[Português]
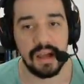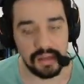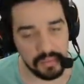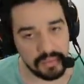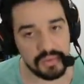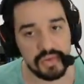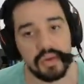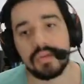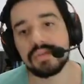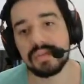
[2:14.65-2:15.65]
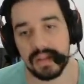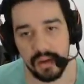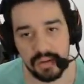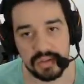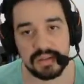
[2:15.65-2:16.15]
Então, de novo, se você
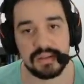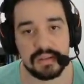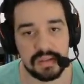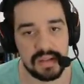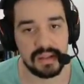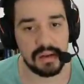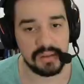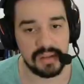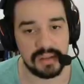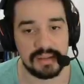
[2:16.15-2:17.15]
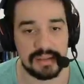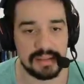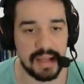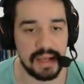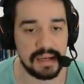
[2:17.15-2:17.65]
gosta, se você tá gostando dessa
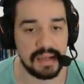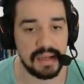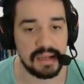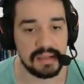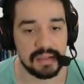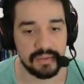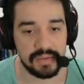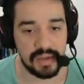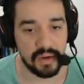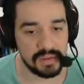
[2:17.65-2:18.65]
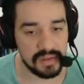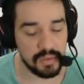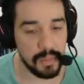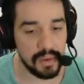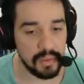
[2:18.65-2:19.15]
série, se você gosta
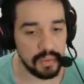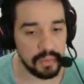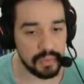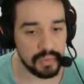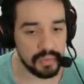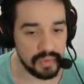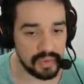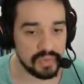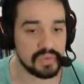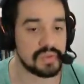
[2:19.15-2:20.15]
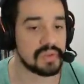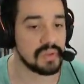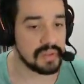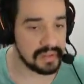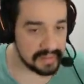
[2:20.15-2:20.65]
dos meus vídeos,
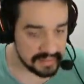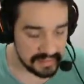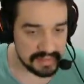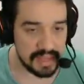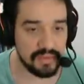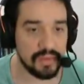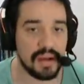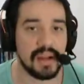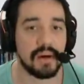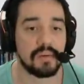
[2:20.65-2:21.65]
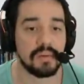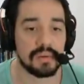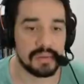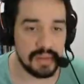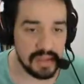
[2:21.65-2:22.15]
se inscreva no canal,
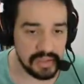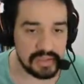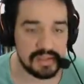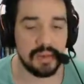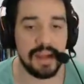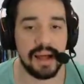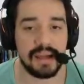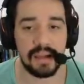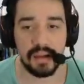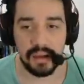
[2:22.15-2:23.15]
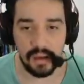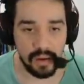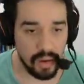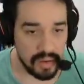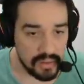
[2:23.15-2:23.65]
deixe seu like,
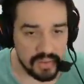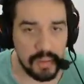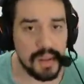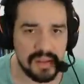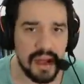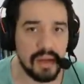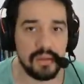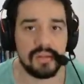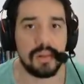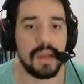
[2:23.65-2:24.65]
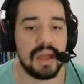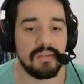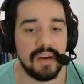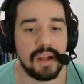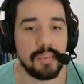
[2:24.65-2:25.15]
coloca nos comentários também,
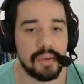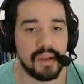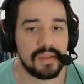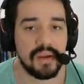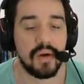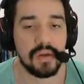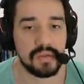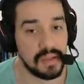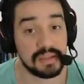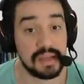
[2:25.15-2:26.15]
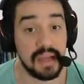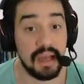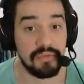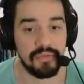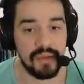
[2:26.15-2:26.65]
fala por que, que você gosta, o que, que você
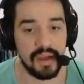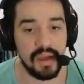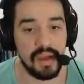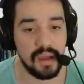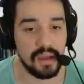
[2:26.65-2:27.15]
quer ver.